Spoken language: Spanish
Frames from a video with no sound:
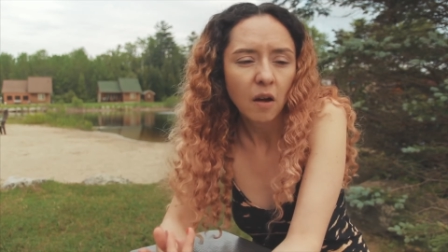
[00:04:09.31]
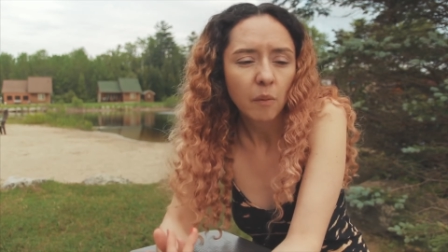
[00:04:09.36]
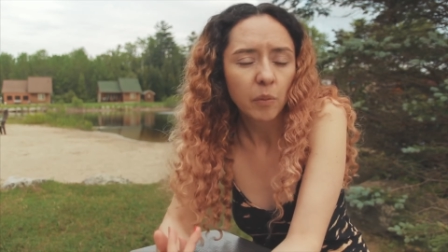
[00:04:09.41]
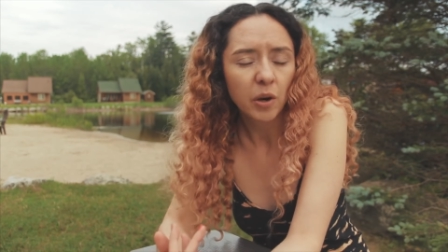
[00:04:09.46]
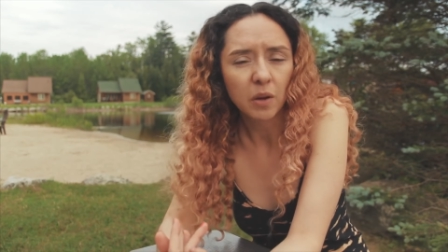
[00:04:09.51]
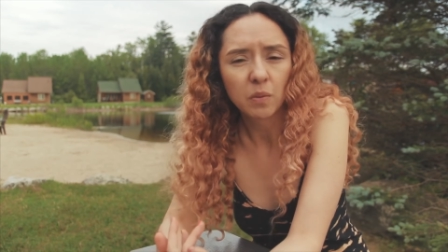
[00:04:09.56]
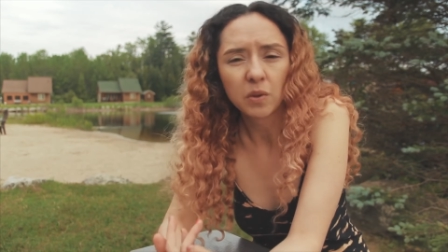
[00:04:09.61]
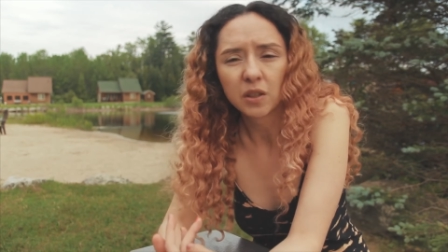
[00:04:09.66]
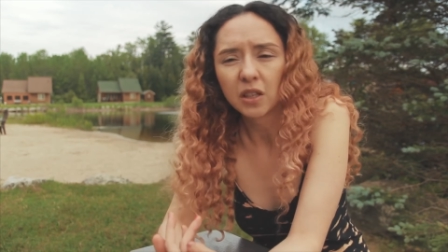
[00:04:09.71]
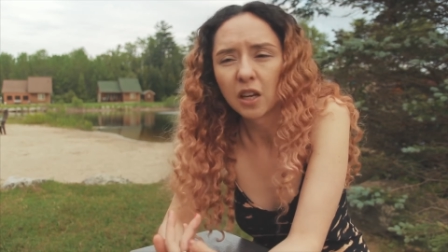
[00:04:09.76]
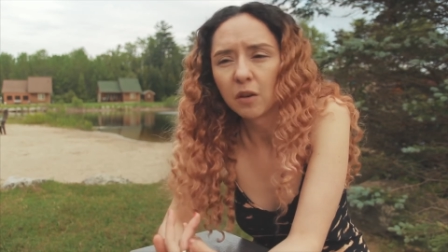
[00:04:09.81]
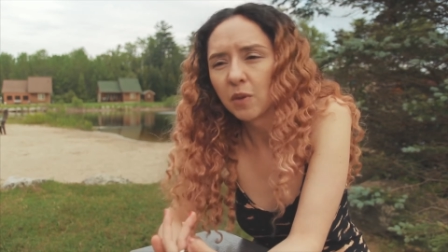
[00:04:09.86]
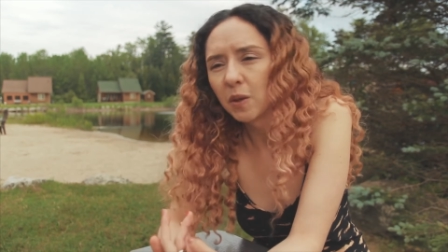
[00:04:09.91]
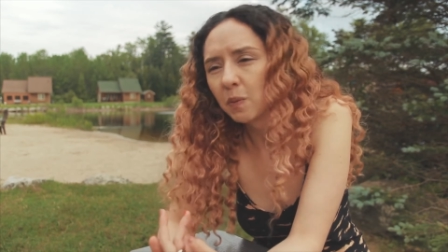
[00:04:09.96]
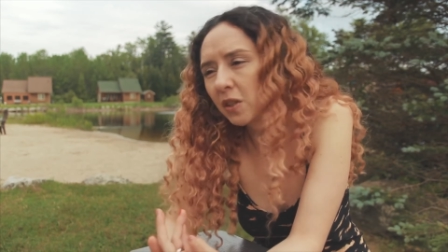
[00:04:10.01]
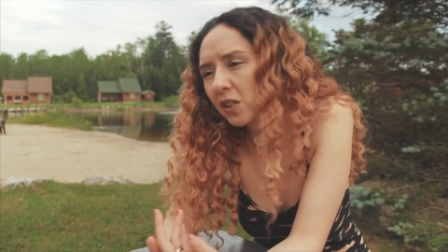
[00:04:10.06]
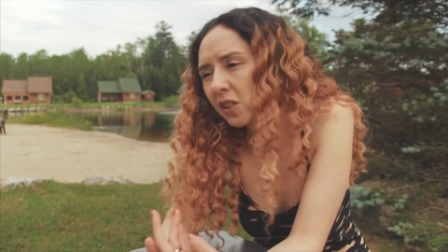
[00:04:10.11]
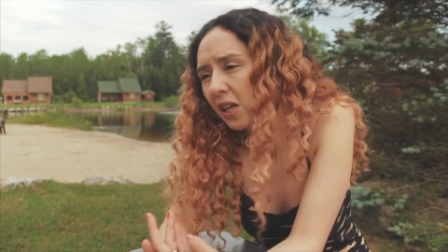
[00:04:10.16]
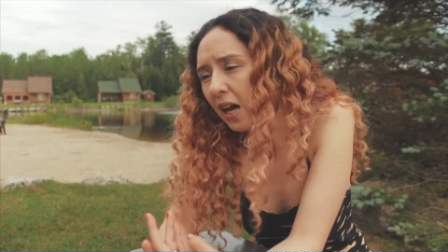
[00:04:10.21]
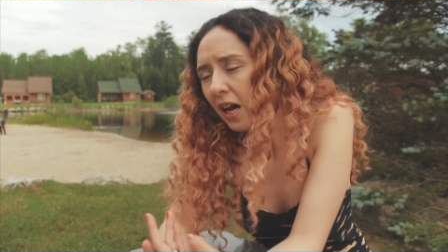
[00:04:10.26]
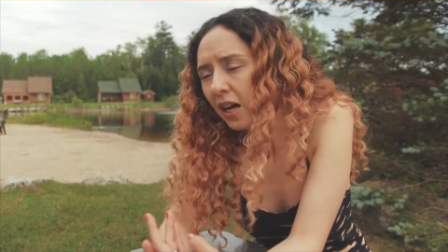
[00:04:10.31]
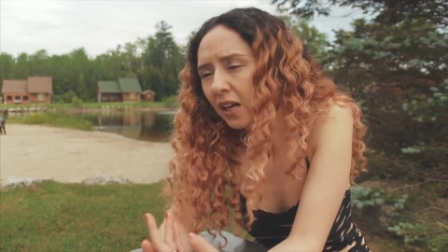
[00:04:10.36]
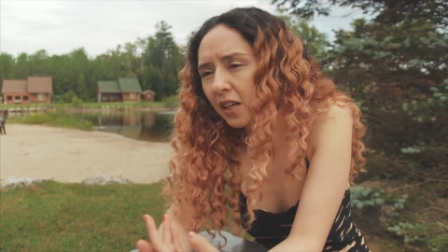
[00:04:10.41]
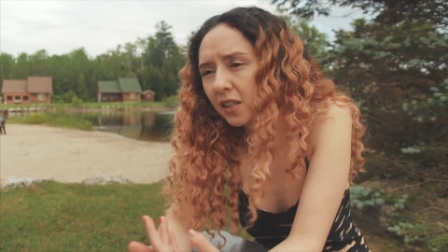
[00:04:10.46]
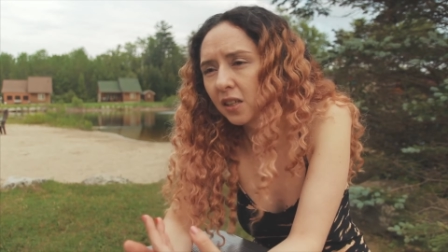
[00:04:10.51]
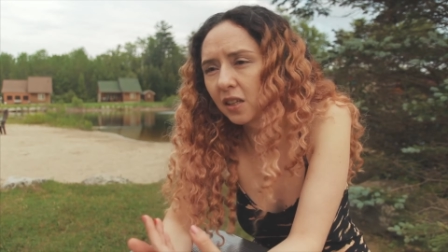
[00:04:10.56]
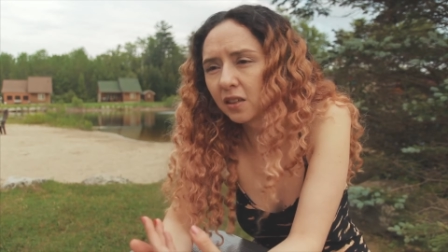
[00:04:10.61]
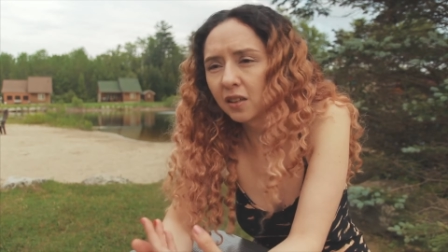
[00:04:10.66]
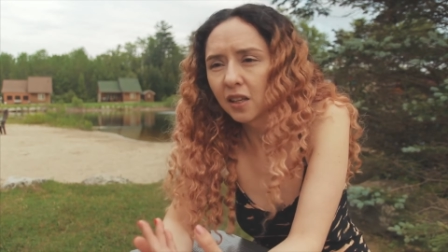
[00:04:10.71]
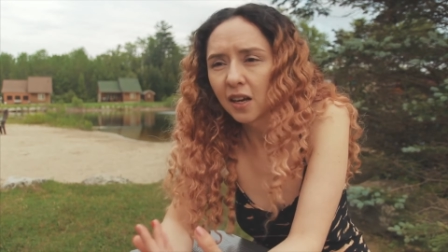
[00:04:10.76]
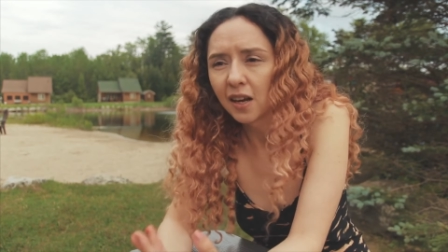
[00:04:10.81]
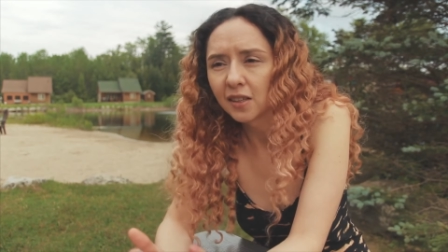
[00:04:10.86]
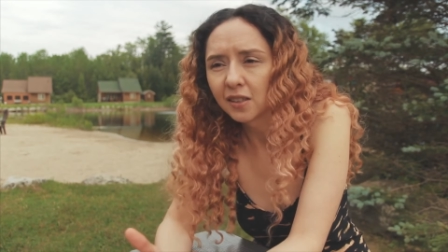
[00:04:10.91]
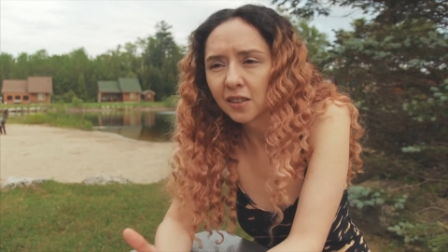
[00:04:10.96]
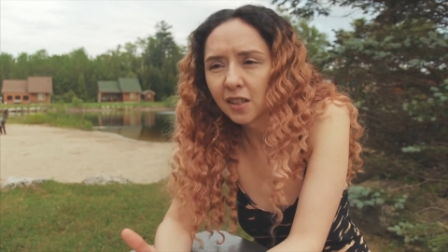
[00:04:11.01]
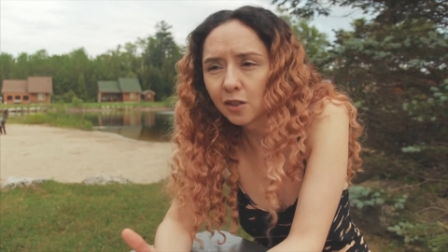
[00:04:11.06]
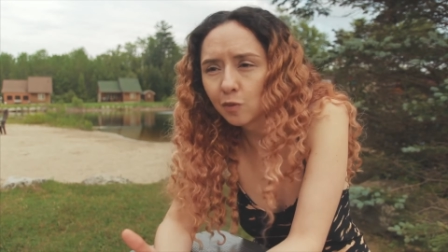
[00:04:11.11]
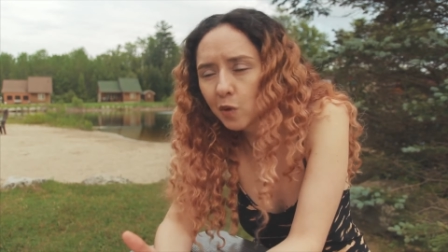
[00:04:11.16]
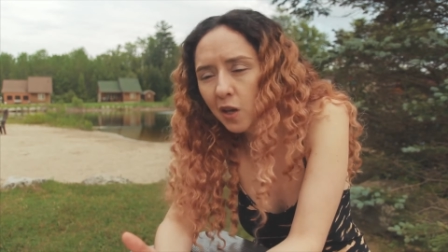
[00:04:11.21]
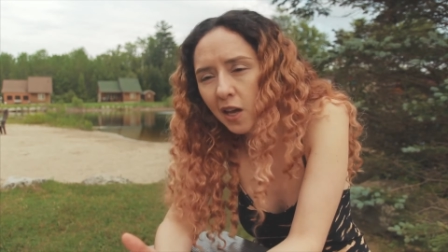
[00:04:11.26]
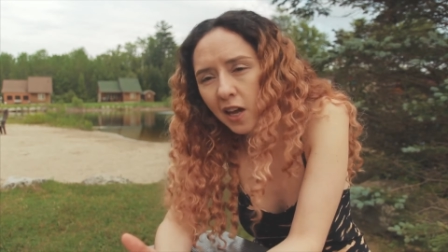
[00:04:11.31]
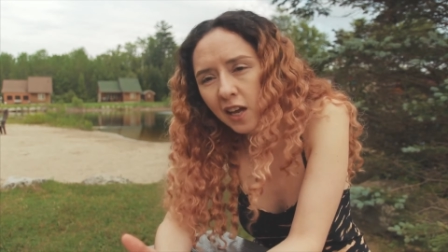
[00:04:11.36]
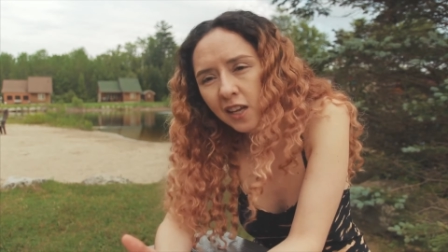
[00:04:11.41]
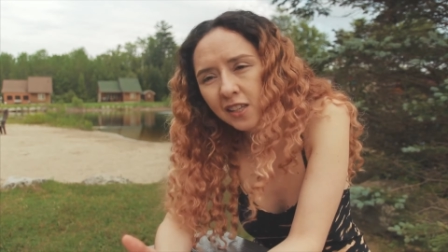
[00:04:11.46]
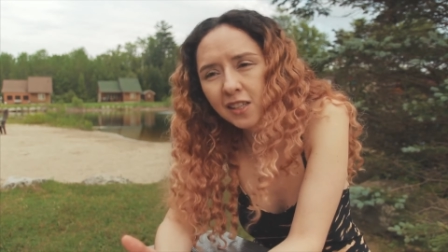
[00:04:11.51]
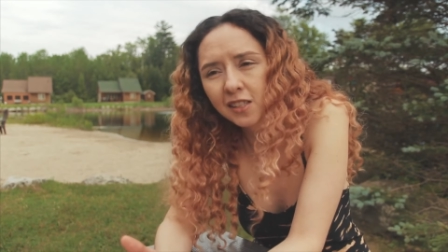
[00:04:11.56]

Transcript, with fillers: para mandarme mensajes, Andrea, ¿estás bien?